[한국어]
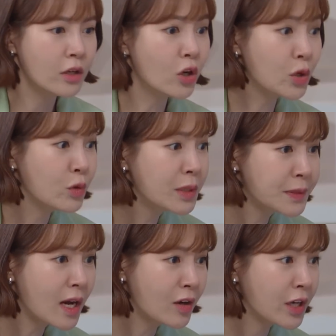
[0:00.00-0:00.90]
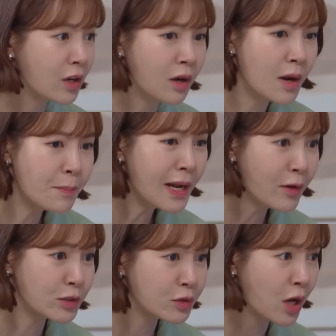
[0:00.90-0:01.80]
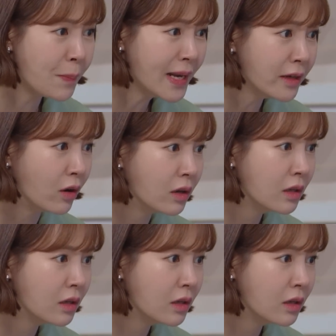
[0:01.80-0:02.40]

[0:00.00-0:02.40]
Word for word: 여기 위급 상황이에요. 빨리 와주세요. 빨리요.